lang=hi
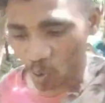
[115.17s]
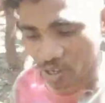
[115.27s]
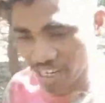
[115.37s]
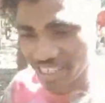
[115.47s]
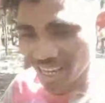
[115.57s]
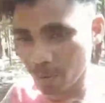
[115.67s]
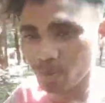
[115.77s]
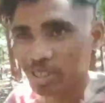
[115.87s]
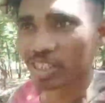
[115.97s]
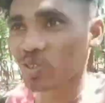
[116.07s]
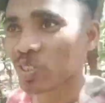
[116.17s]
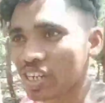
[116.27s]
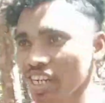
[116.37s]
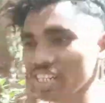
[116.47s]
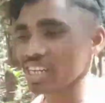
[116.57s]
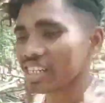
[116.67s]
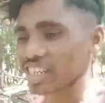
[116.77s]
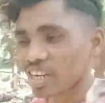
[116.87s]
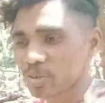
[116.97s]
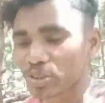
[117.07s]
और गाइस आप लोग देख सो जंगल का
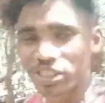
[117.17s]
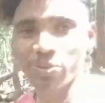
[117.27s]
नज़ारा कुछ इस